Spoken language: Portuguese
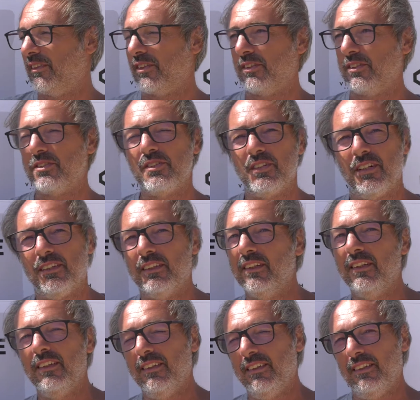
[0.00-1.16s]
internacional,
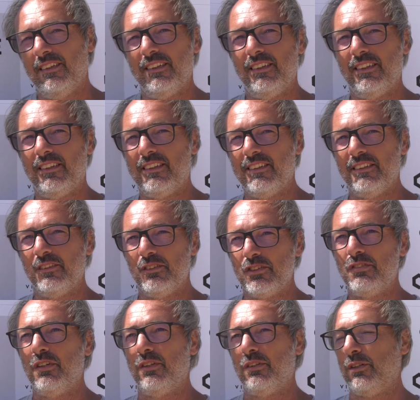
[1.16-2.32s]
e que
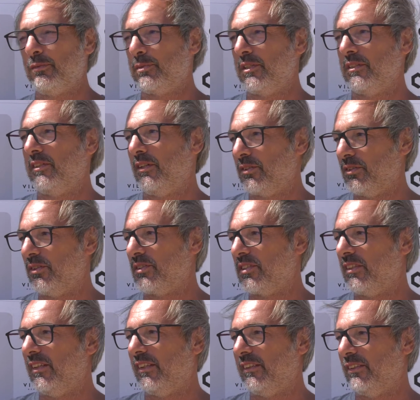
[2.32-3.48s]
nos vieram a representar, os nossos
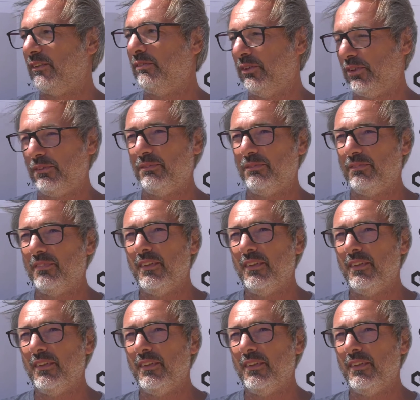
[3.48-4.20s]
atletas mesmo.